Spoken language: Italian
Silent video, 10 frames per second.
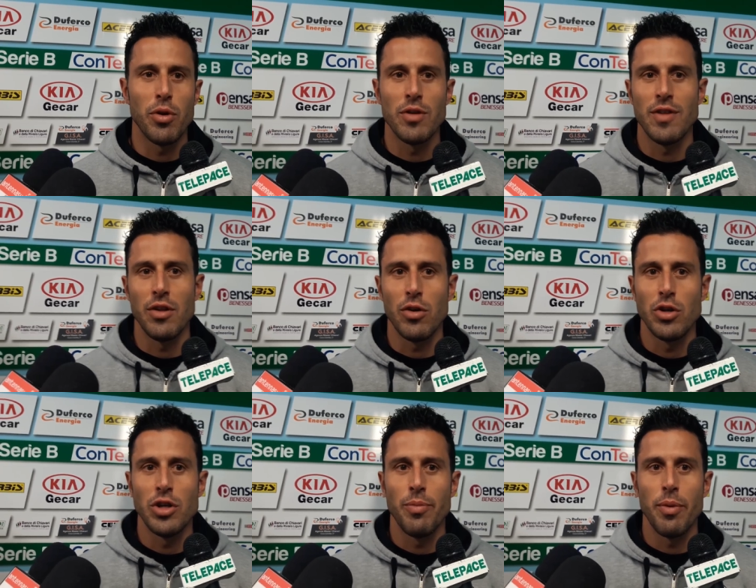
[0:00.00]
non è stato
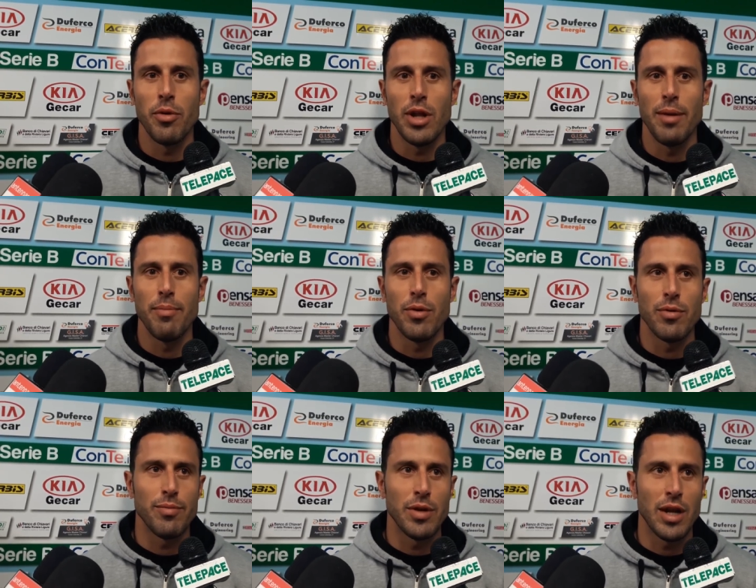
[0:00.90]
oggi nel primo tempo
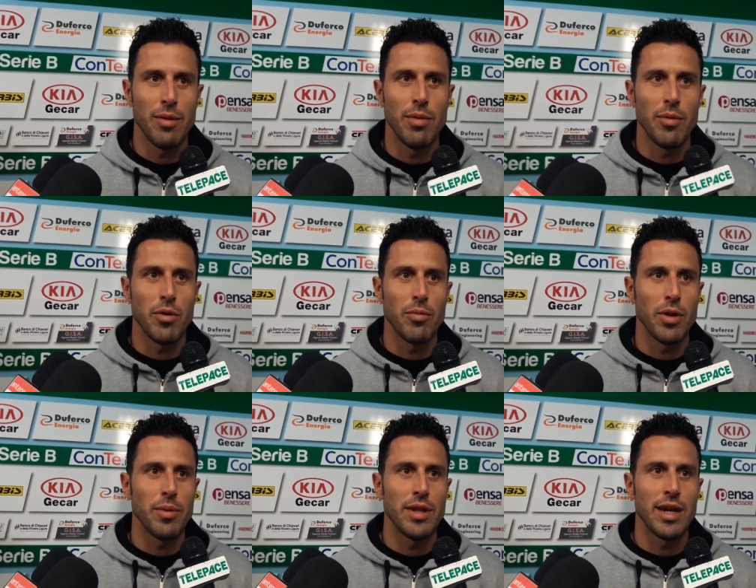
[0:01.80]
perché l'abbiamo
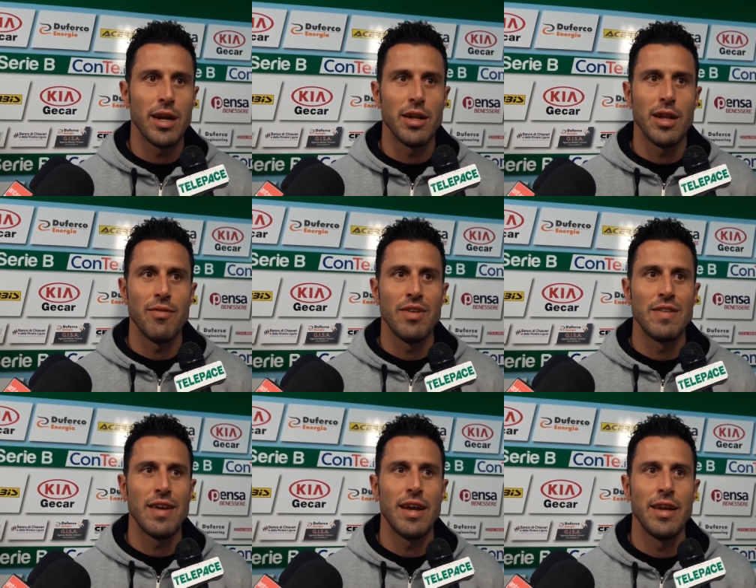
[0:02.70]
completamente regalato agli
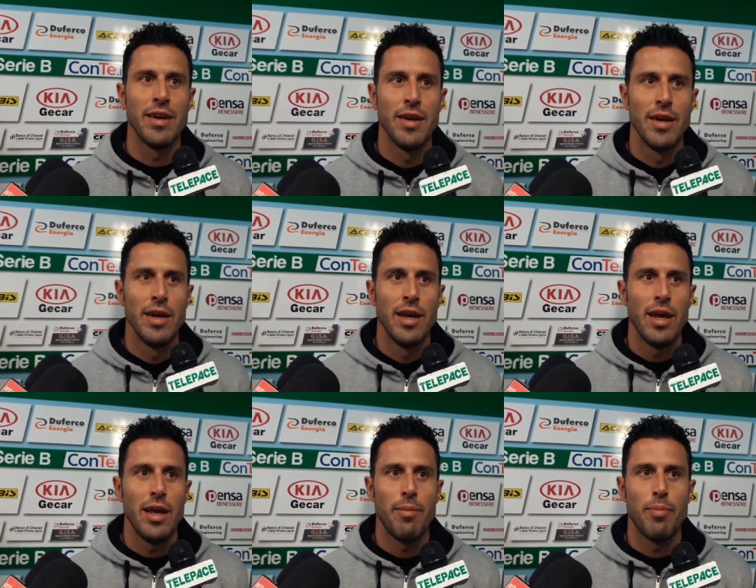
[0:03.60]
avversari
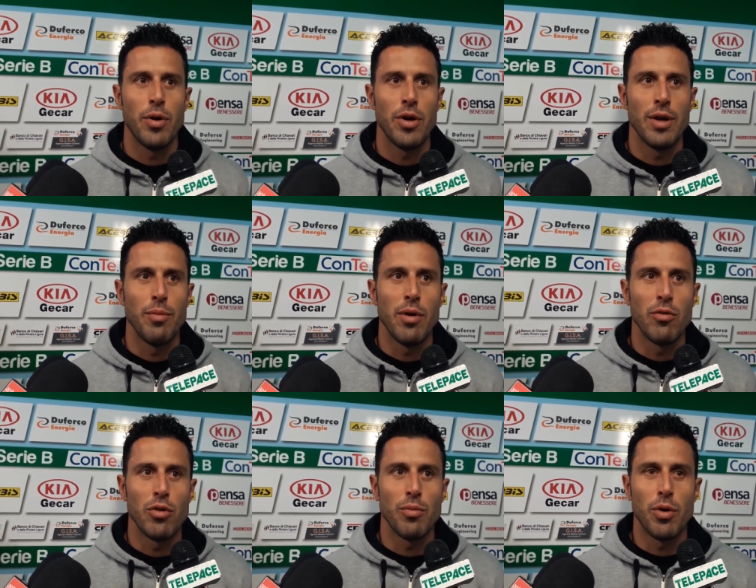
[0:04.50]
e poi abbiamo
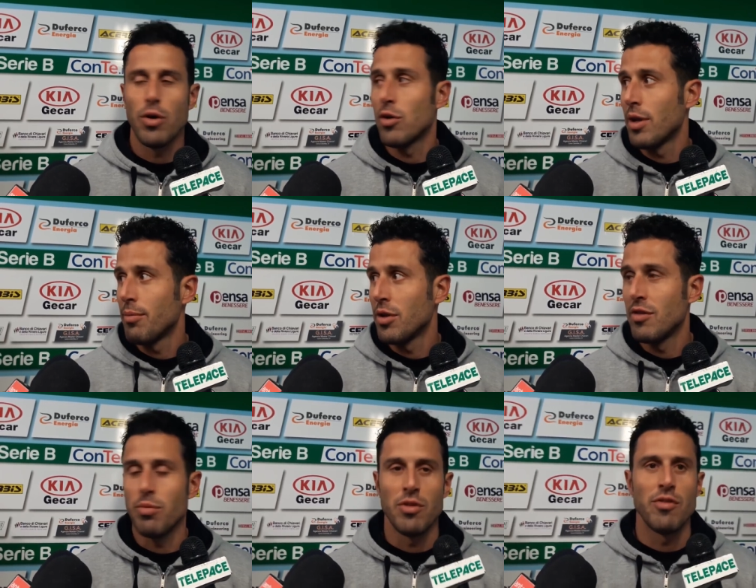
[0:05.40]
avuto poco tempo a
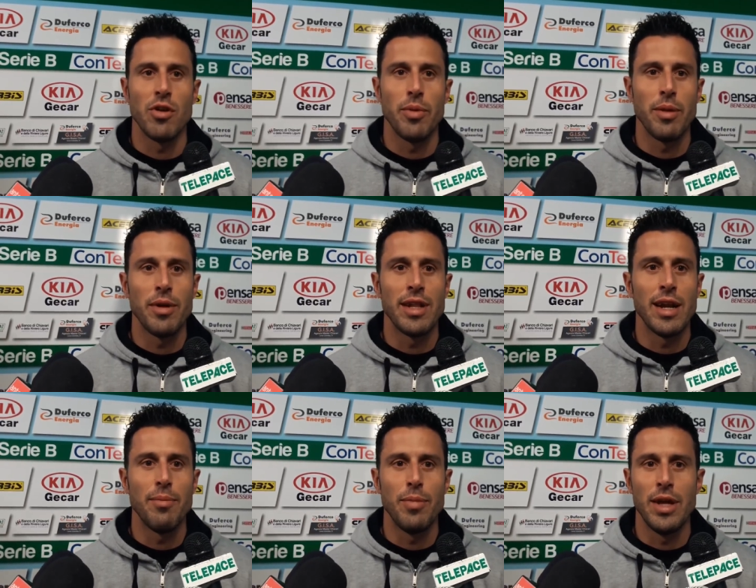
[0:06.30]
disposizione per
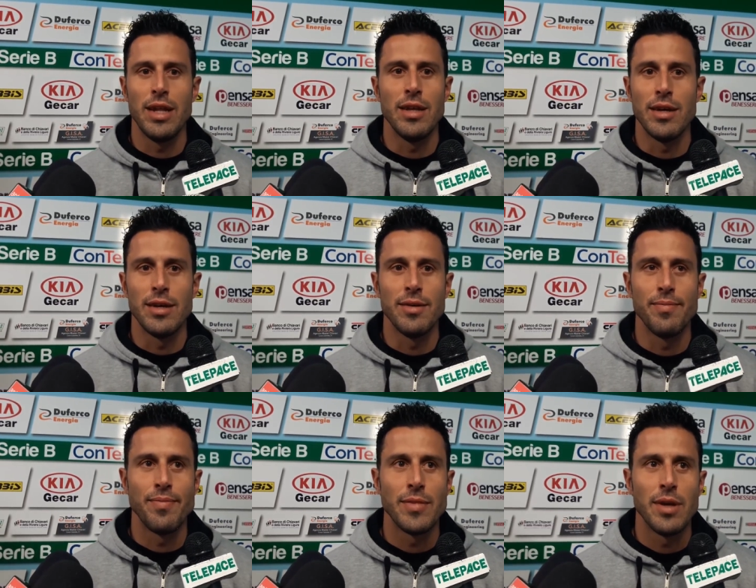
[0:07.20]
rimetterla in piedi e
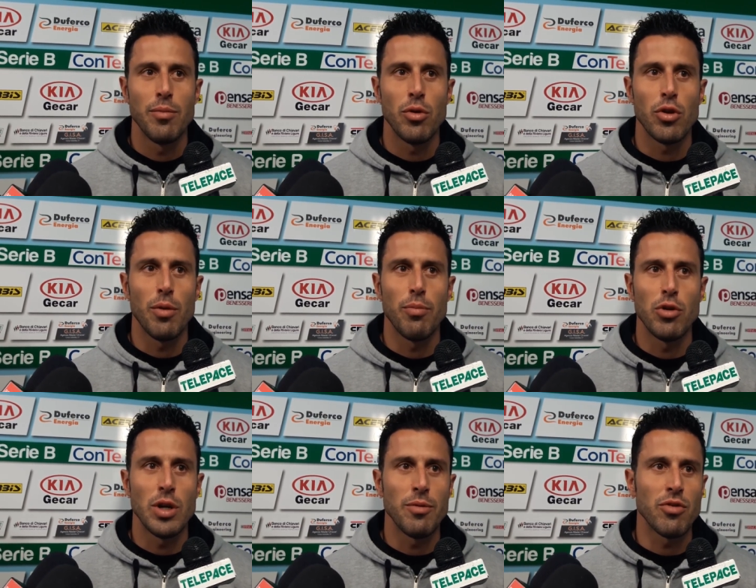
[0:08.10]
purtroppo
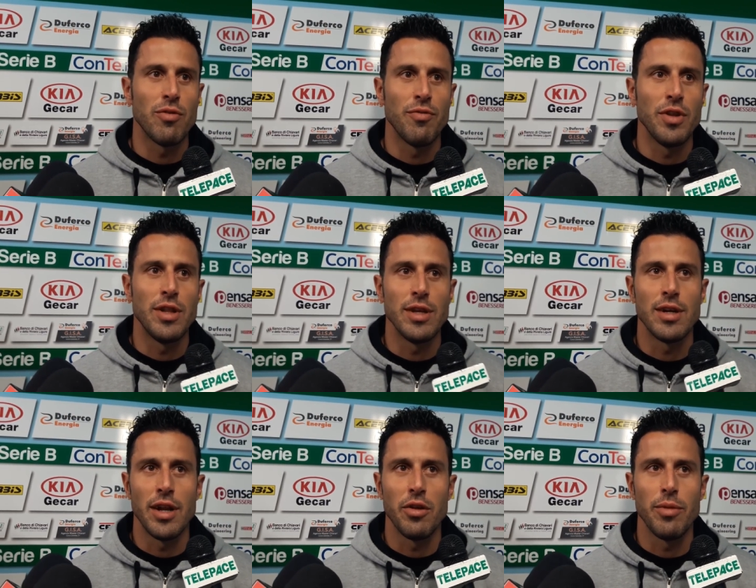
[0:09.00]
usciamo sconfitti,
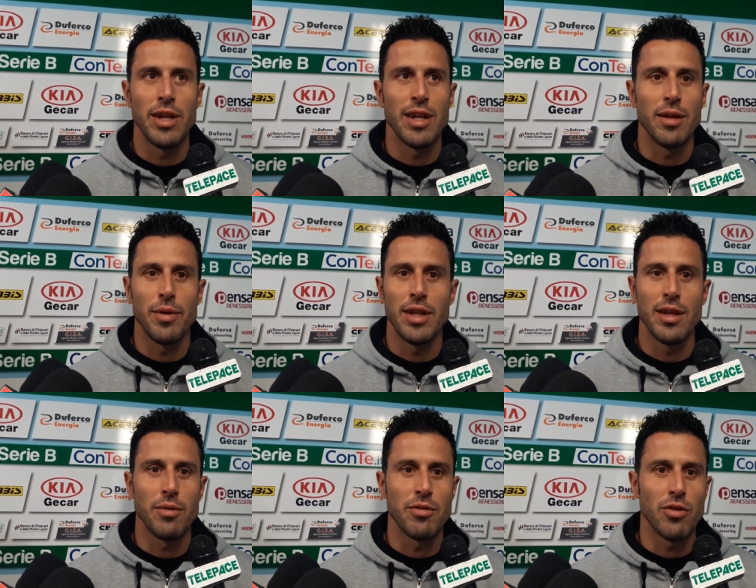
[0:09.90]
credo meritatamente,
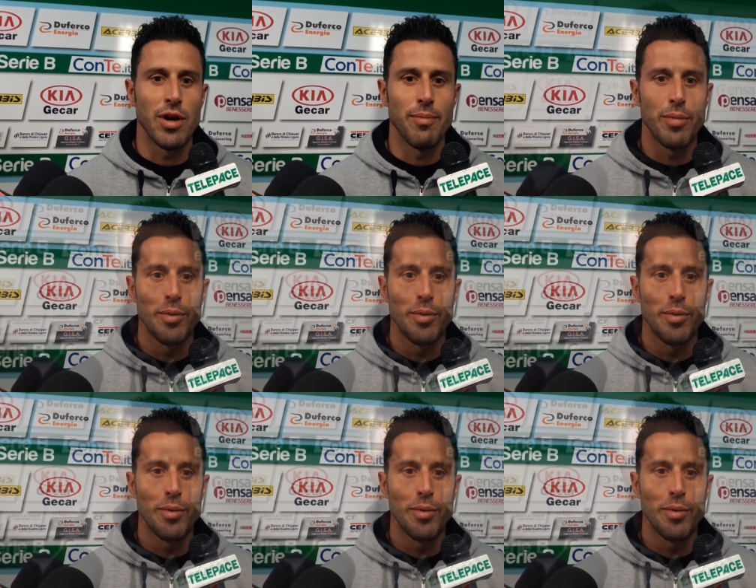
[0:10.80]
da questo campo.